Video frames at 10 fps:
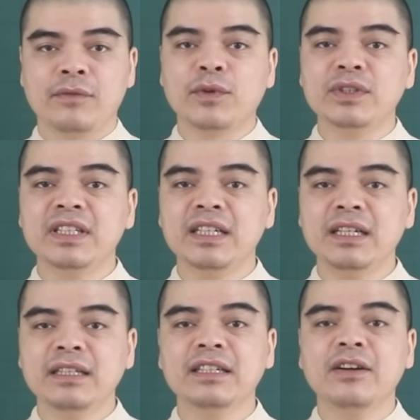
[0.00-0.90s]
Vốn
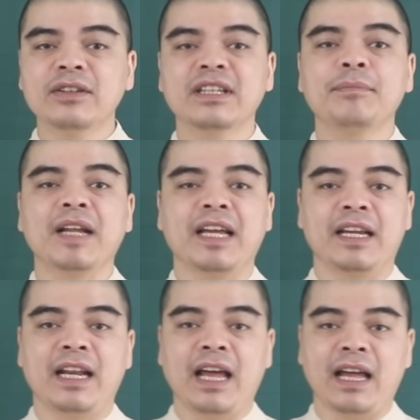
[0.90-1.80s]
dĩ những con giáp
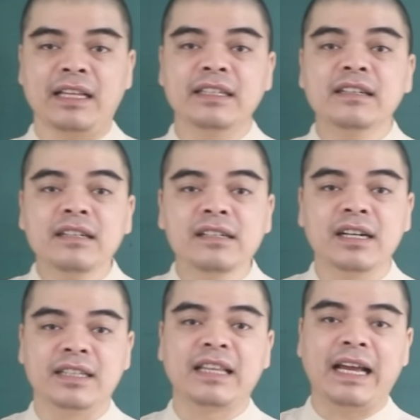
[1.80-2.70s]
này là những
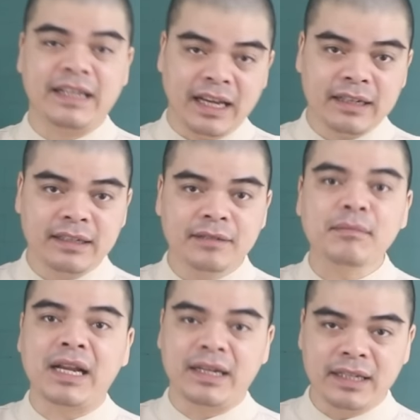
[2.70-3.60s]
người tài năng,
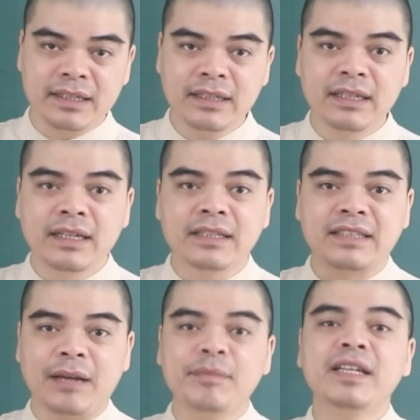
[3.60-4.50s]
bản lĩnh,
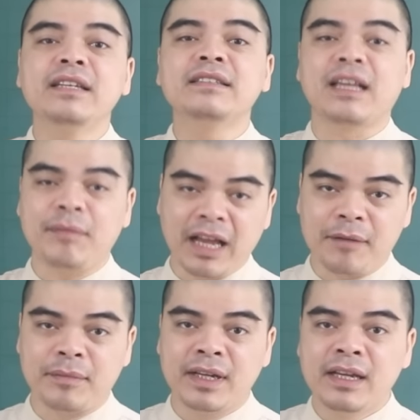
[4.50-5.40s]
dám nghĩ, dám
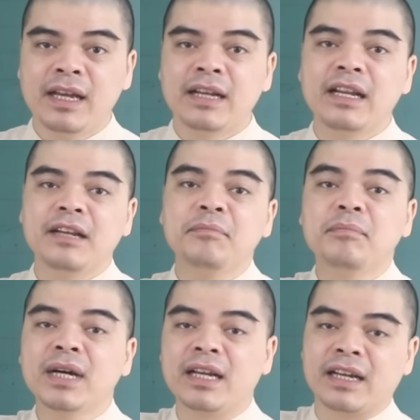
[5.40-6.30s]
làm, nên
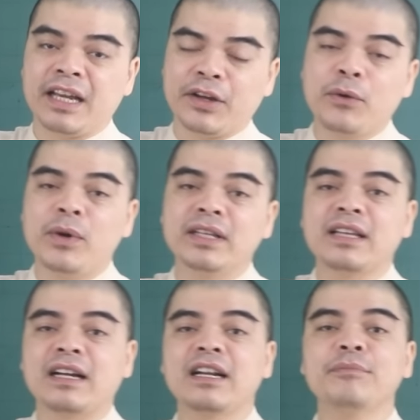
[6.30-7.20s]
10 ngày cuối
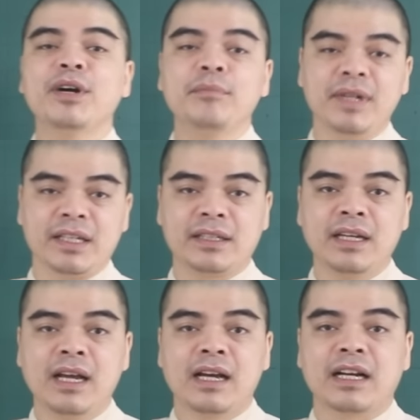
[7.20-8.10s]
tháng 5 âm lịch,
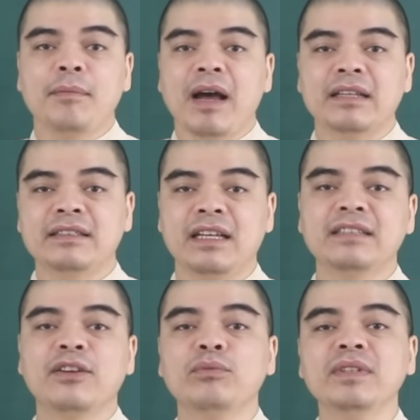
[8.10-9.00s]
các bạn sẽ
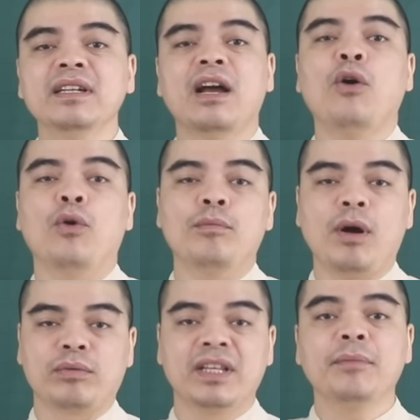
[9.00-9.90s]
giống như là hổ
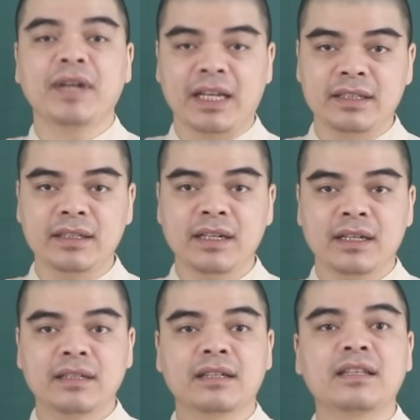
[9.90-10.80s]
mọc thêm cánh,
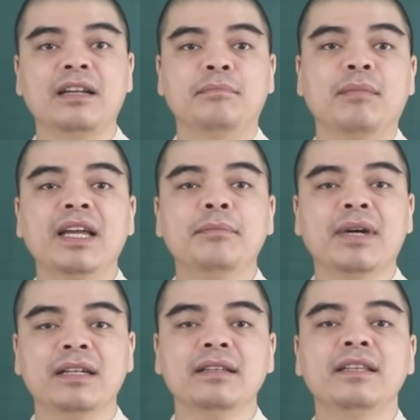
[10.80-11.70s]
được thần may
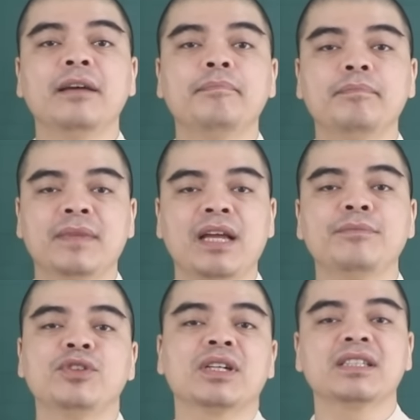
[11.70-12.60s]
mắn tiếp
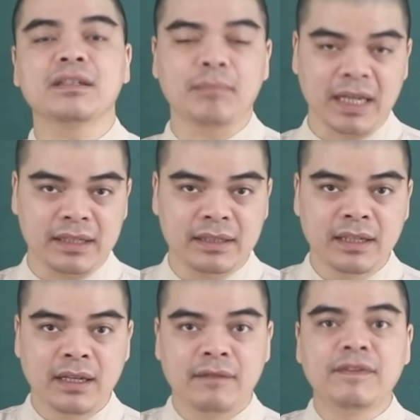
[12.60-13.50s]
thêm cho cái sức mạnh.
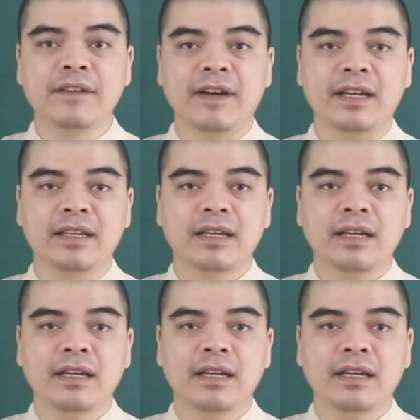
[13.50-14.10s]
Vì vậy,